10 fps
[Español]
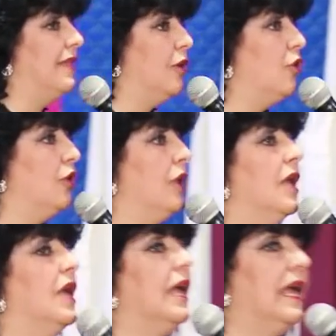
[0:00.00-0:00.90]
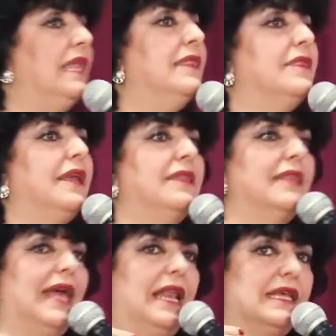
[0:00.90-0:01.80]
de hoy
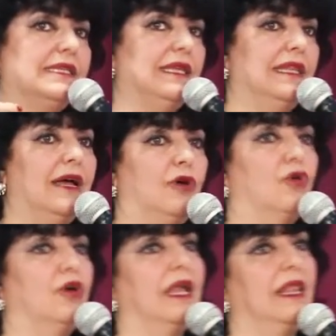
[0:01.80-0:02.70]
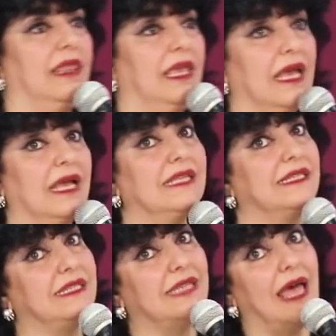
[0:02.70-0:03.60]
entran a la sinagoga el día
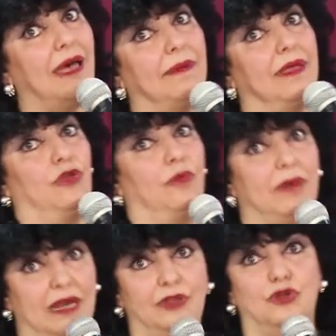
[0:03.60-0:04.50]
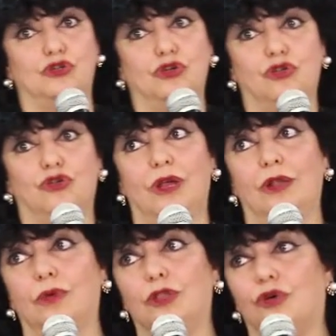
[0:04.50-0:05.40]
sábado para nosotros,
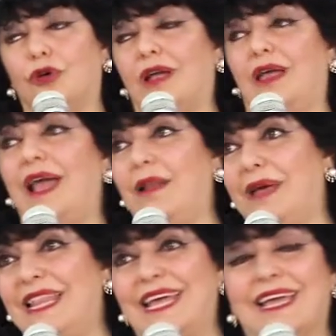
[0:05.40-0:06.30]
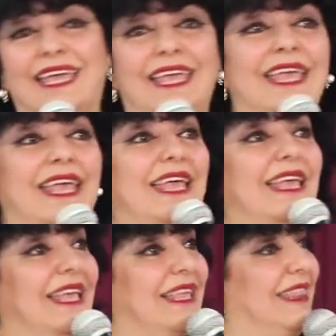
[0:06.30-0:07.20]
en nuestro almanaque,
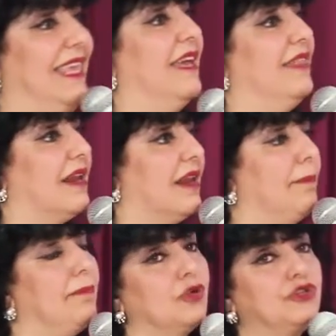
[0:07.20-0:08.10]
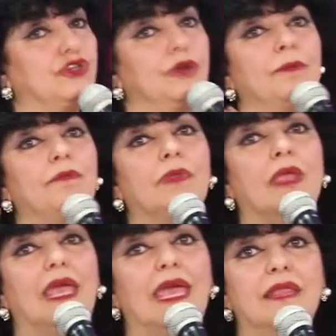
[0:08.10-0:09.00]
día de reposo,
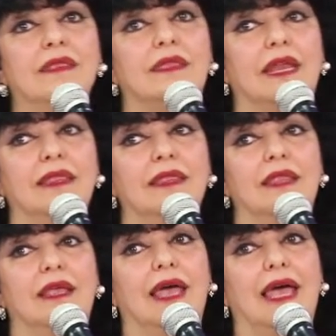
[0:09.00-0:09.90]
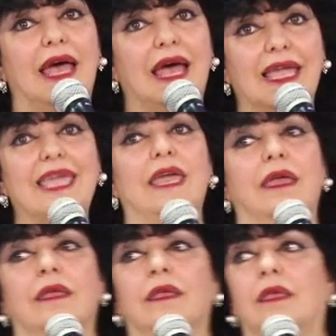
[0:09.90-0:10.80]
entran a
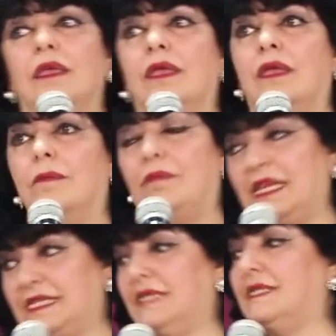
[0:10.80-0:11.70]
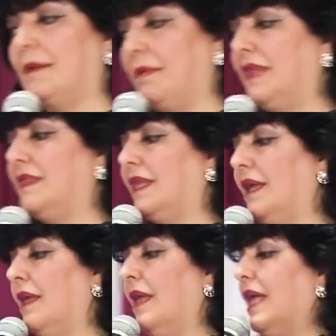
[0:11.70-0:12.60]
qué?
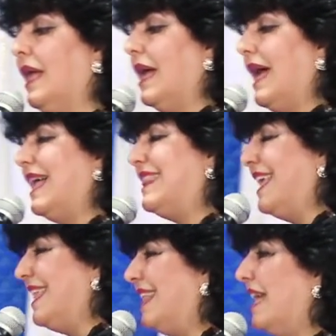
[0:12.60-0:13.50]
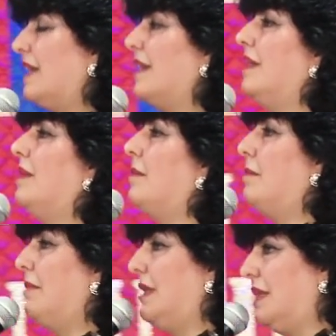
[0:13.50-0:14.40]
Precisamente a tener
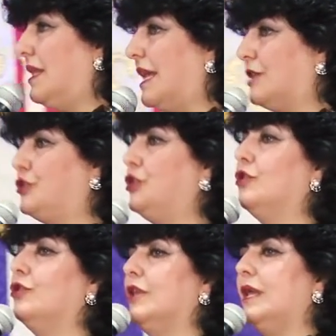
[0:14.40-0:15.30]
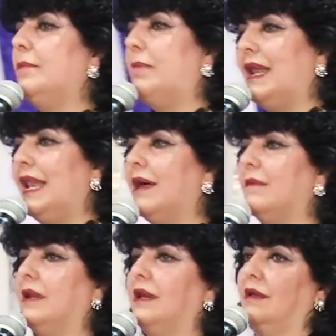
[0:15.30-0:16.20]
meditación y
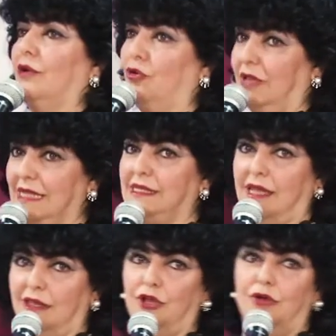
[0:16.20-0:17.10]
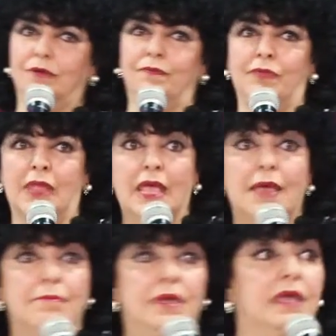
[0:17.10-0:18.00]
palabra con el Señor.
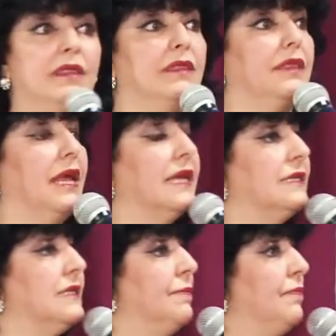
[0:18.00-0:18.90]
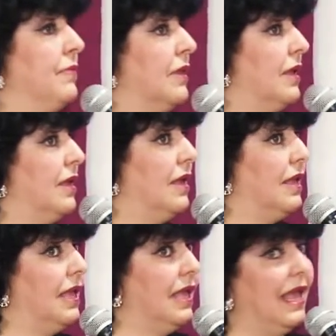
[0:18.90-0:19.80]
Mientras
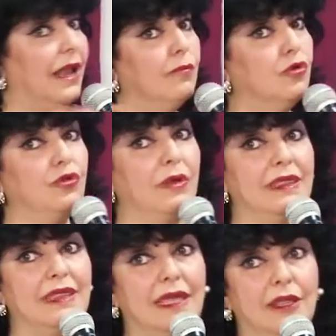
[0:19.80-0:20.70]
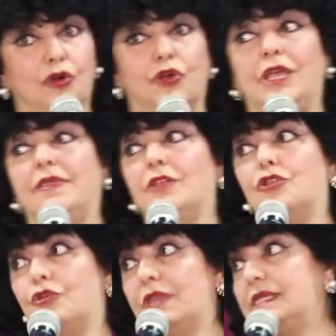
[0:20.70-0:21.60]
el mundo entero y
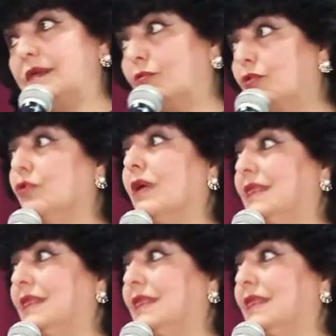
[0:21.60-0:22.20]
dentro de ese mundo